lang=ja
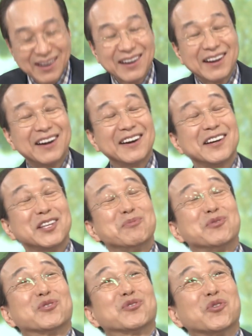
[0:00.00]
んな
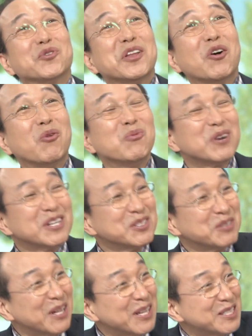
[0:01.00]
考えてみるとそん
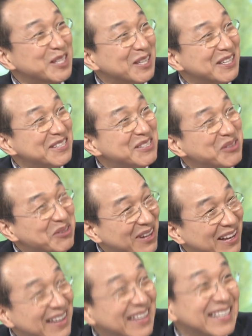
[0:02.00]
な大昔の話じゃ
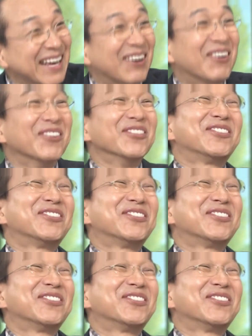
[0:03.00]
ないんですよね